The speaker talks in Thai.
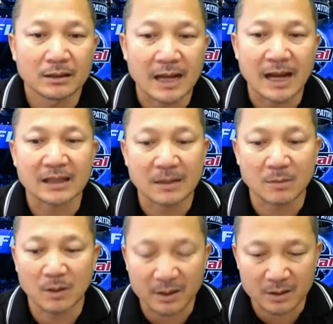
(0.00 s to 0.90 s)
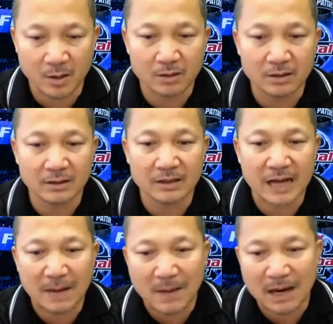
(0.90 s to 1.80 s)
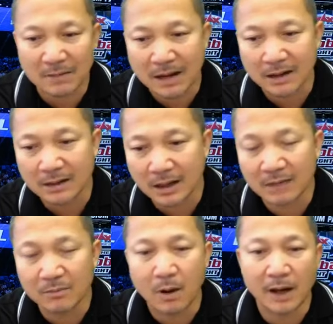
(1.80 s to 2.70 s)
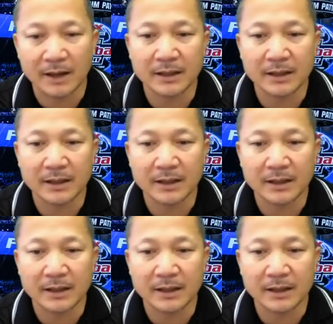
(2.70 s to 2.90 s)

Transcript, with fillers: นะทำมวยมาชกอย่ามาน้ำหนักเกินบ่อย